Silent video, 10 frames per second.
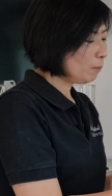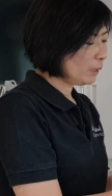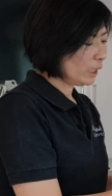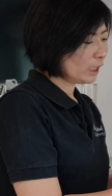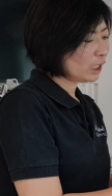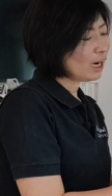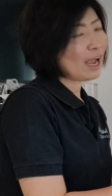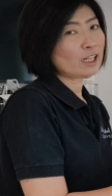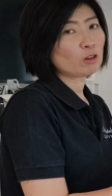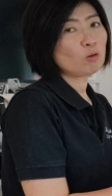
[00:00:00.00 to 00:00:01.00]
มีตั้งห
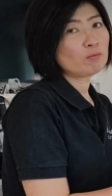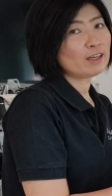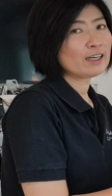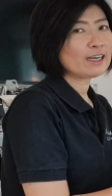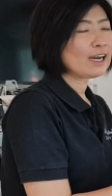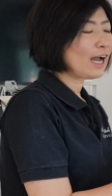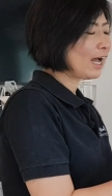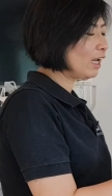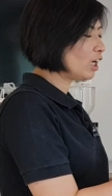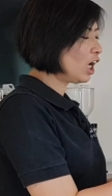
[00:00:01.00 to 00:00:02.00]
ลายตุ่มเลยนะคะ
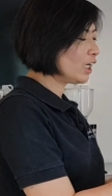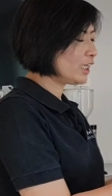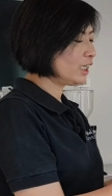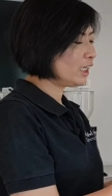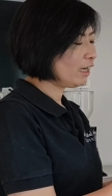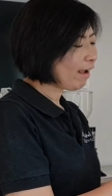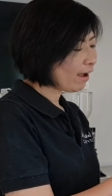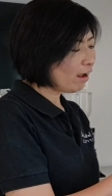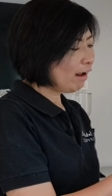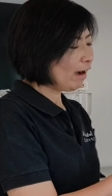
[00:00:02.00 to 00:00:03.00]
แล้วก็ทีนี้เนี่ย
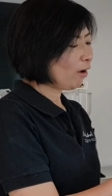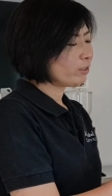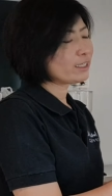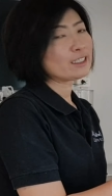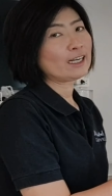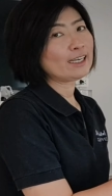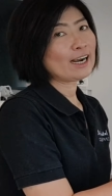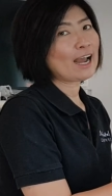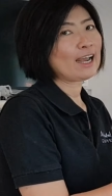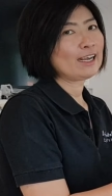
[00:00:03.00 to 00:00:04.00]
เราจะเซตยั
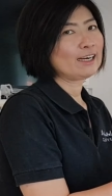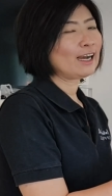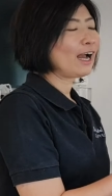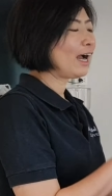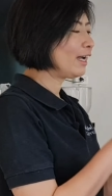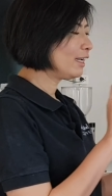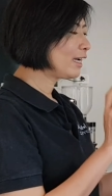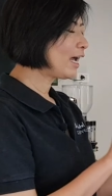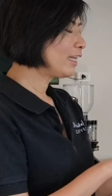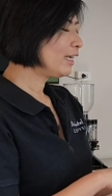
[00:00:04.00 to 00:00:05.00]
งไงนะคะ ใน
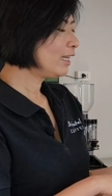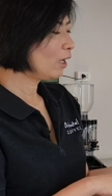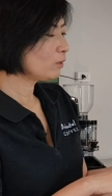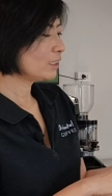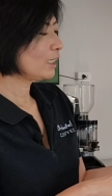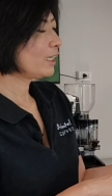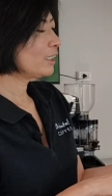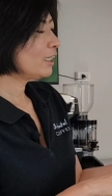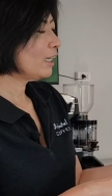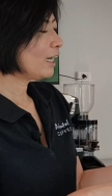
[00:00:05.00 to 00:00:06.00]
การที่เราจะใช้เค
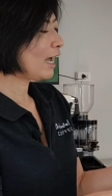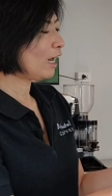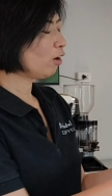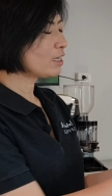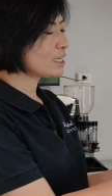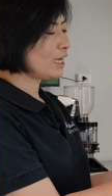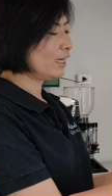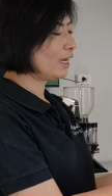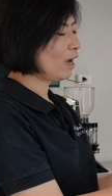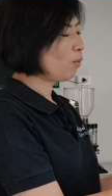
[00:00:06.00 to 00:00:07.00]
รื่องนะคะ เราก็จะเห็
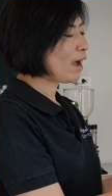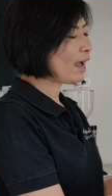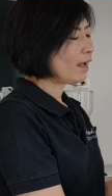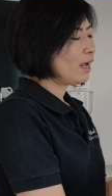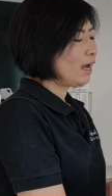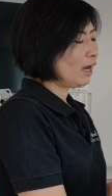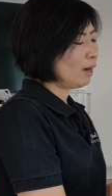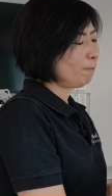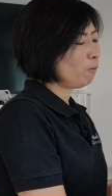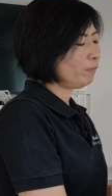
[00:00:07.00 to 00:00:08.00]
นนะคะว่า
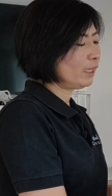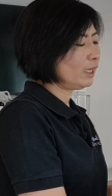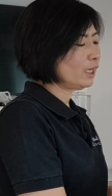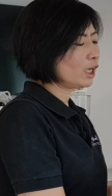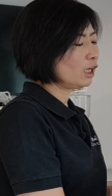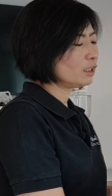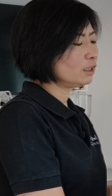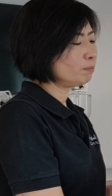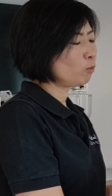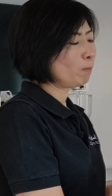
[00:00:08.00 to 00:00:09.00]
ปุ่มนี้ก็คื
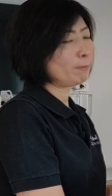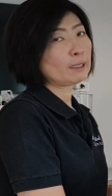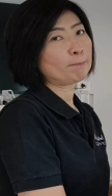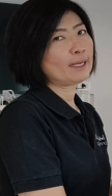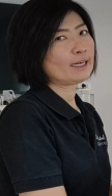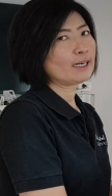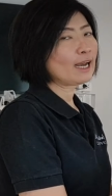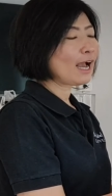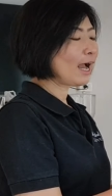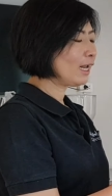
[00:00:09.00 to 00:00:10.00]
อปุ่มเปิดปิด
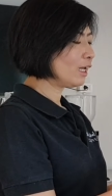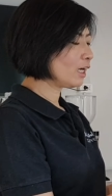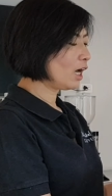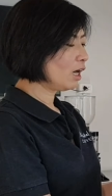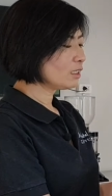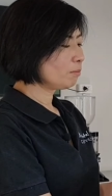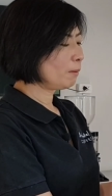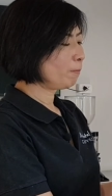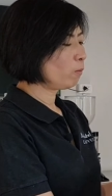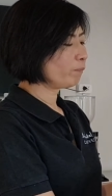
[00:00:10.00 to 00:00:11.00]
นะคะ แล้วก็จะมี
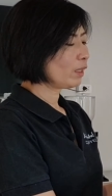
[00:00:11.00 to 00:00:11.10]
ปุ่ม